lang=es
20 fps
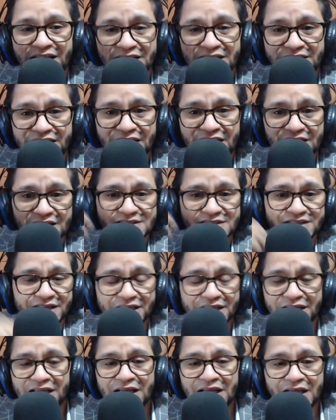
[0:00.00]

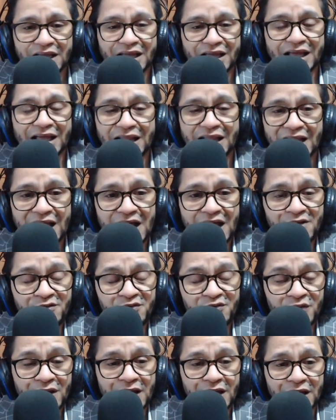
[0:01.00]
Entiéndase, el
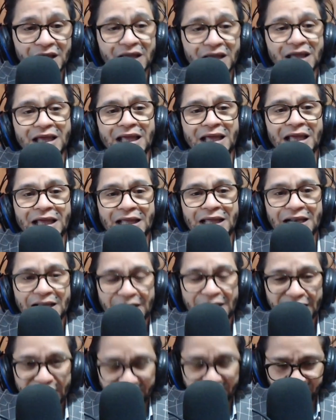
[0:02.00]
alfa, el
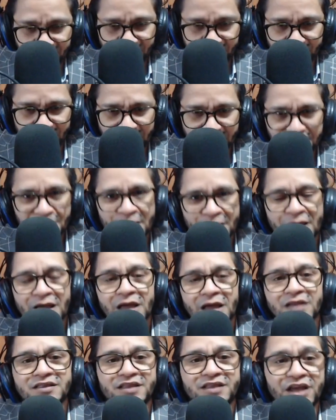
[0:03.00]
jefe.
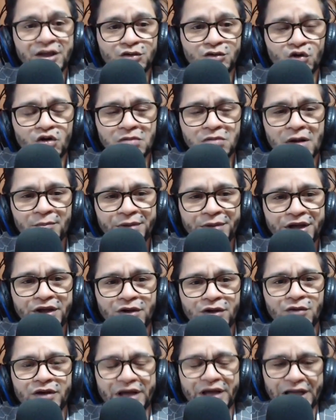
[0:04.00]
Tito el
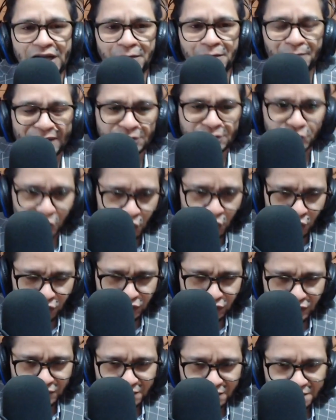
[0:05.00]
bambino, el
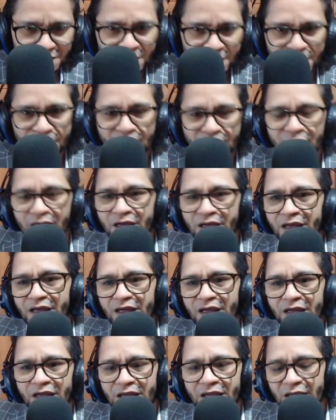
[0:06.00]
patrón.
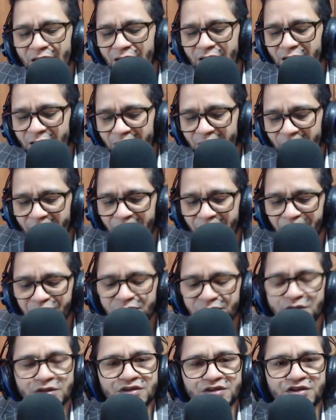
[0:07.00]
Eh,
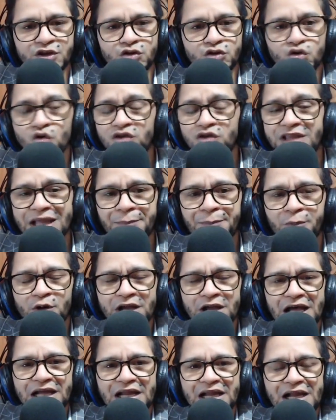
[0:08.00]
si tú te
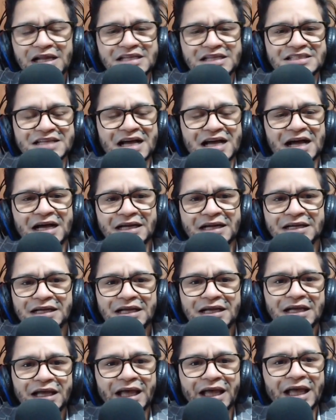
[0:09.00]
pones a analizar
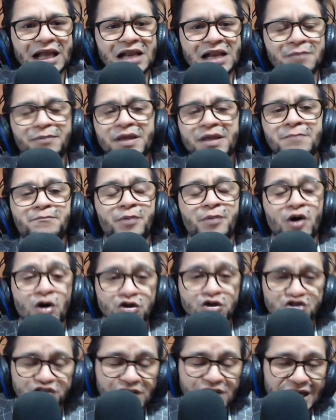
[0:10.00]
el Big
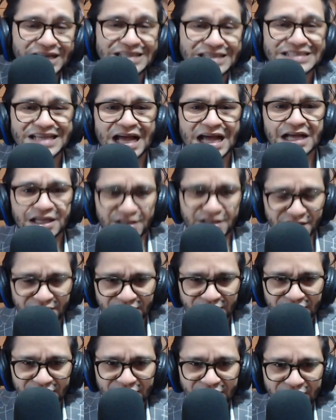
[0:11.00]
Boss Dari
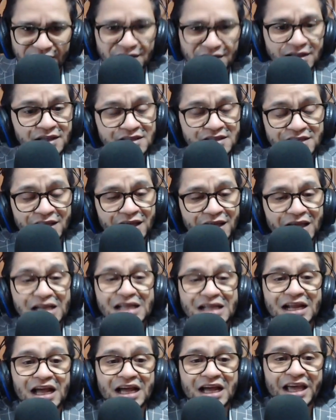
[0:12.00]
Yankee, ¿qué te dice?
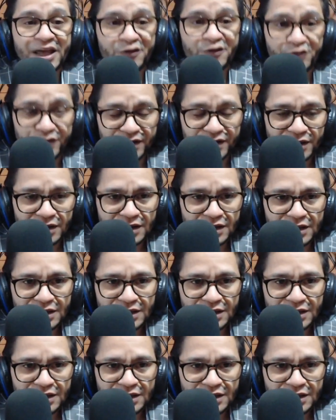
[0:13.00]
El gran jefe.